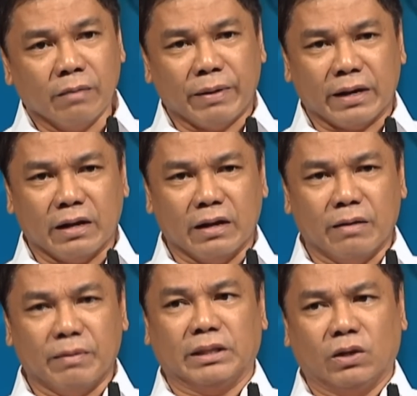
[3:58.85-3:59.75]

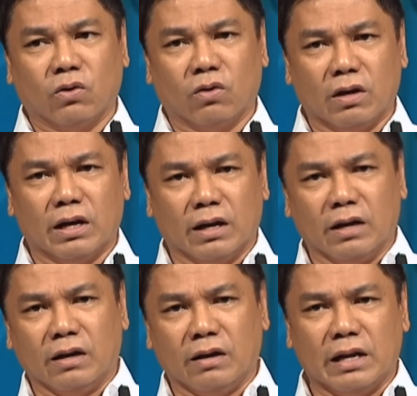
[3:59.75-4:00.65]
para matino
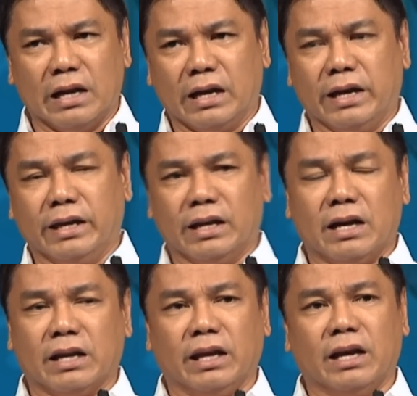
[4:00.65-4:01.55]
ang kalagayan ng
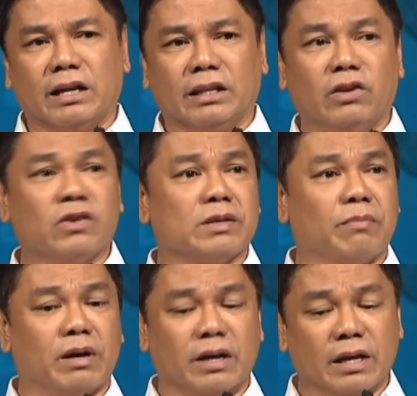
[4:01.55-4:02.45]
kaharian at inyong
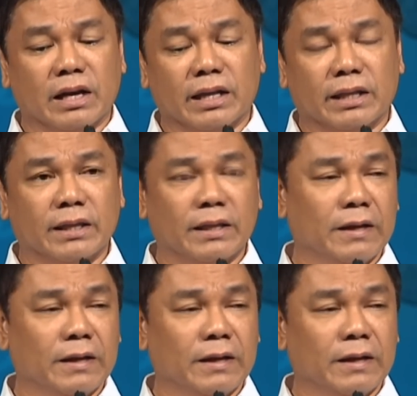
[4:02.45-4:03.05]
sambahayan.